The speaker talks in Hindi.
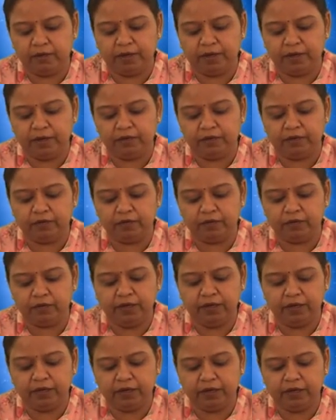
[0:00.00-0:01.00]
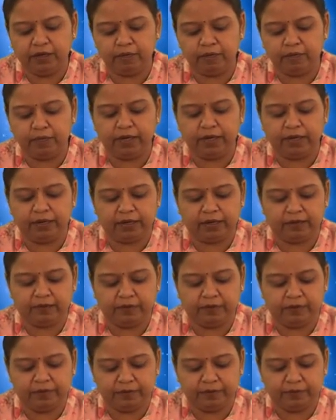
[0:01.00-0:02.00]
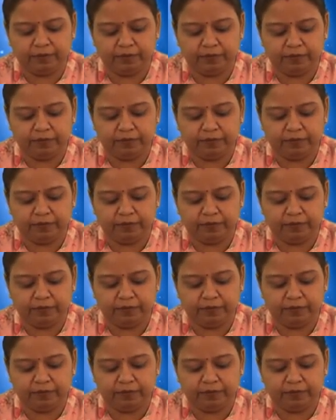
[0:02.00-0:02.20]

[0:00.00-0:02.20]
पाएगा इसको कि ये बना कैसे है